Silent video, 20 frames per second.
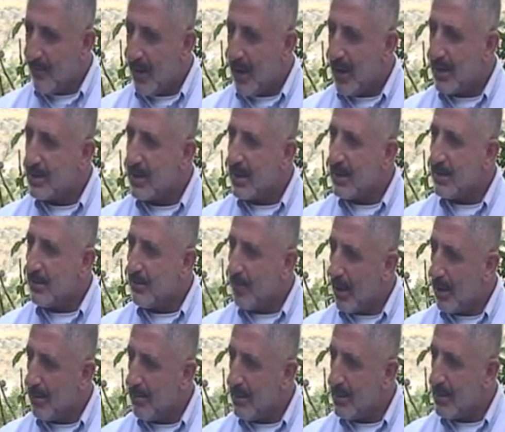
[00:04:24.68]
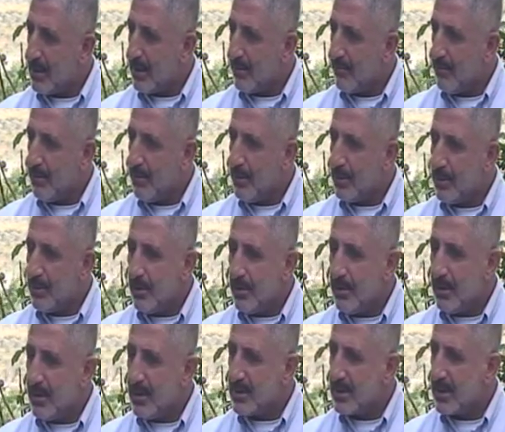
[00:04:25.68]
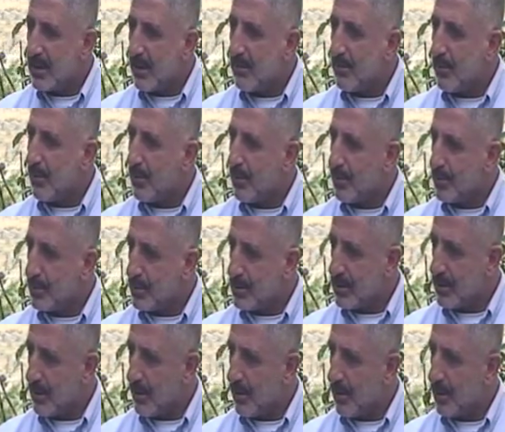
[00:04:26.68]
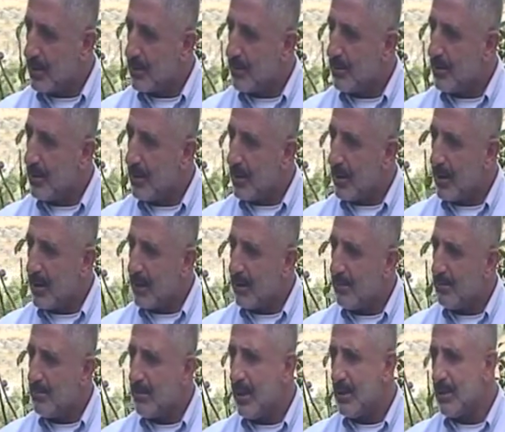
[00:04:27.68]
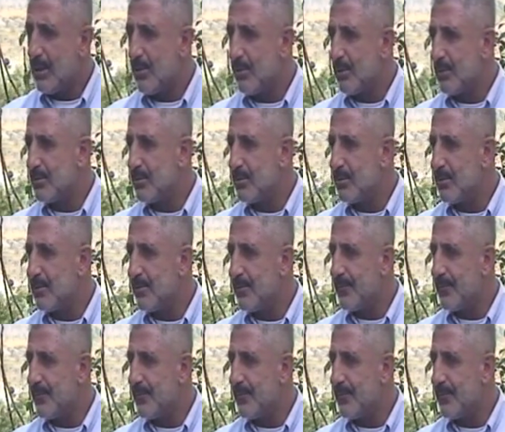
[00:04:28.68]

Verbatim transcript: ve Hazreti Muhammed'e ve bütün İslam ordusuna orada bulunanlara meydan okudu.